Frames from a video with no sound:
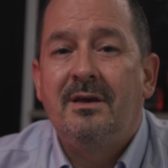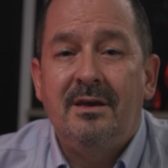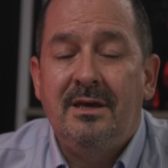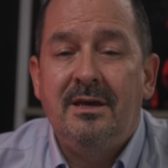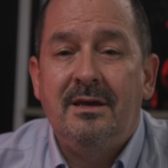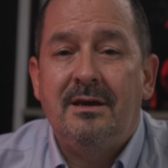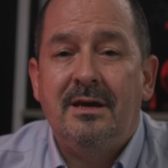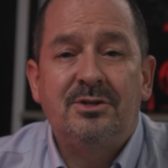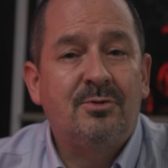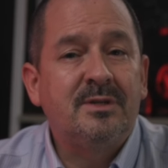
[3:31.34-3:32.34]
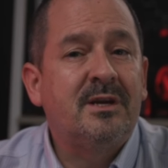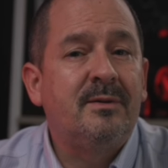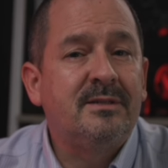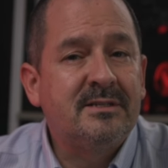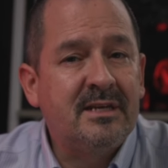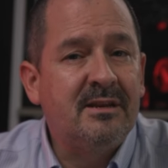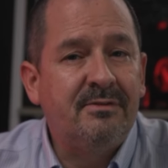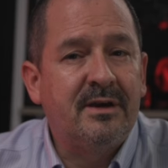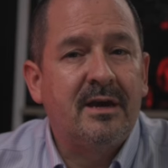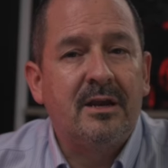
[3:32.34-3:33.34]
Y eso básicamente
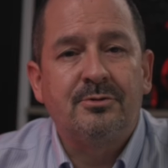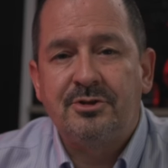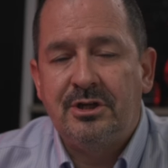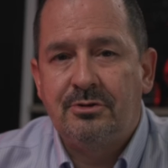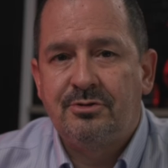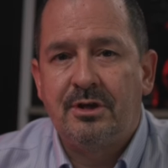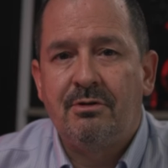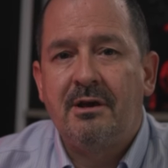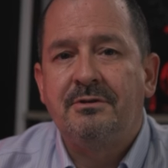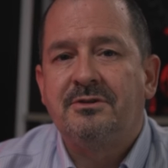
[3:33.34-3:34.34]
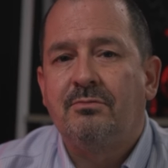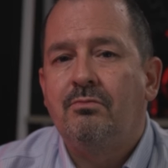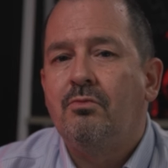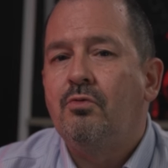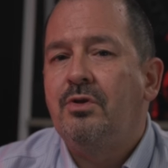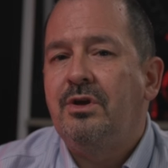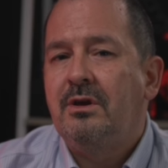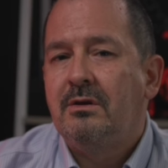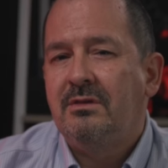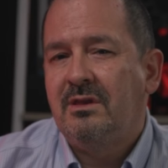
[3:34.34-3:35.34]
significa que los chinos tienen una visión muy
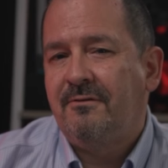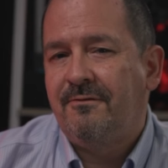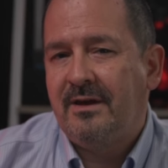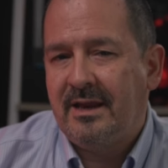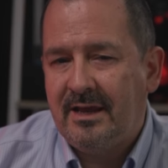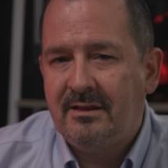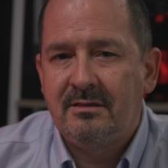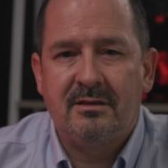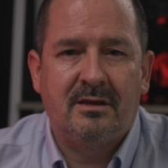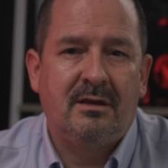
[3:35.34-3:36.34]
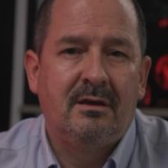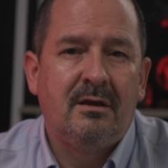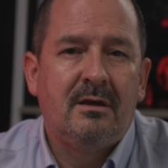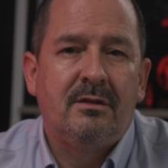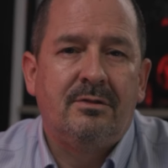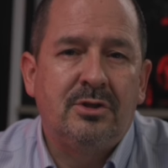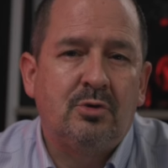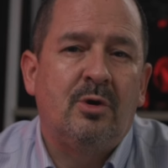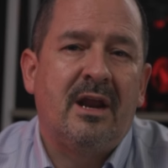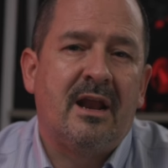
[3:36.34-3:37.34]
diferente de
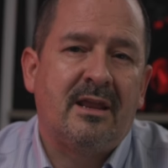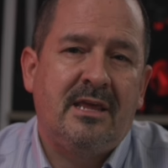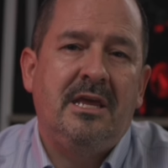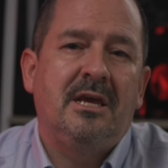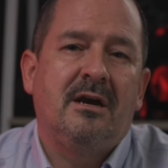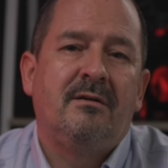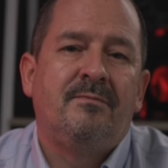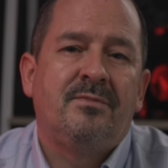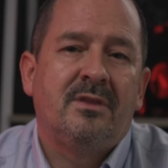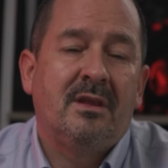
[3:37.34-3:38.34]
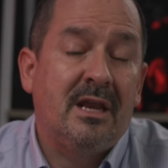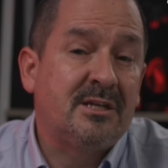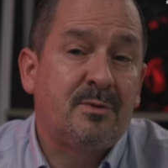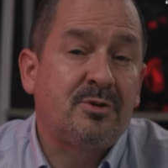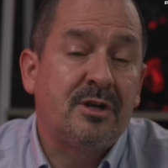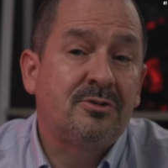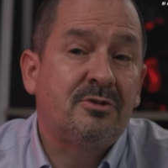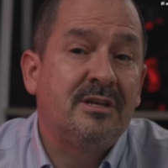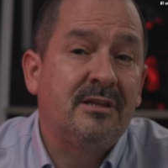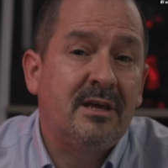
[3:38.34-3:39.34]
su jerarquía que las personas
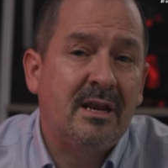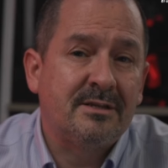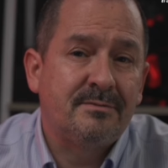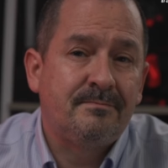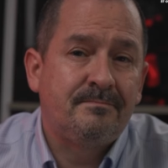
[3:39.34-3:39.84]
occidentales.